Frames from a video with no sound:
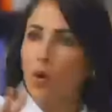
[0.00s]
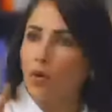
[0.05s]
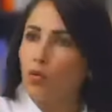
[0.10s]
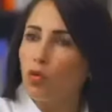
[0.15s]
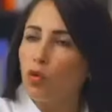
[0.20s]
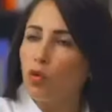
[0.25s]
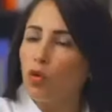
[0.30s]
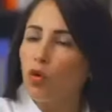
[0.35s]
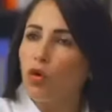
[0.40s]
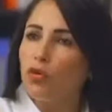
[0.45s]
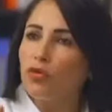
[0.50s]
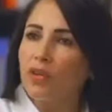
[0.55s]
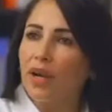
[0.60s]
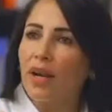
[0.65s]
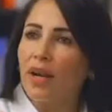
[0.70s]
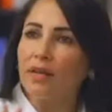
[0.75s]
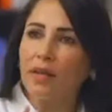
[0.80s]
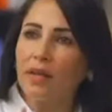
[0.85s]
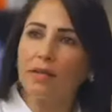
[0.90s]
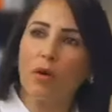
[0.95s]
Cuando tú
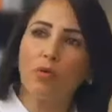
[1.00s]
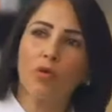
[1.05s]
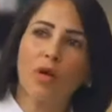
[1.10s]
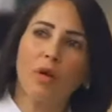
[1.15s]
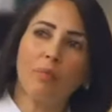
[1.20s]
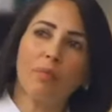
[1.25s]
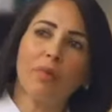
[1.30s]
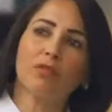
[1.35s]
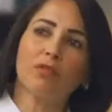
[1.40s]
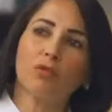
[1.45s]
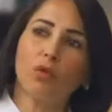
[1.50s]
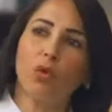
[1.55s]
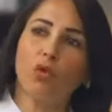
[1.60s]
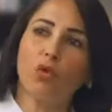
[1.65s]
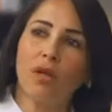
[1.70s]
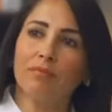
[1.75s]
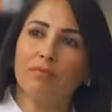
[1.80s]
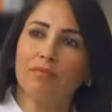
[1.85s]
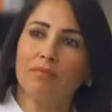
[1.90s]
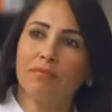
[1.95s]
contratas a una
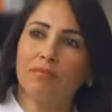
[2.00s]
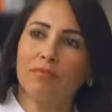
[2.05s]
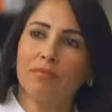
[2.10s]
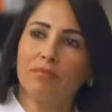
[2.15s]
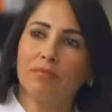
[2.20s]
persona,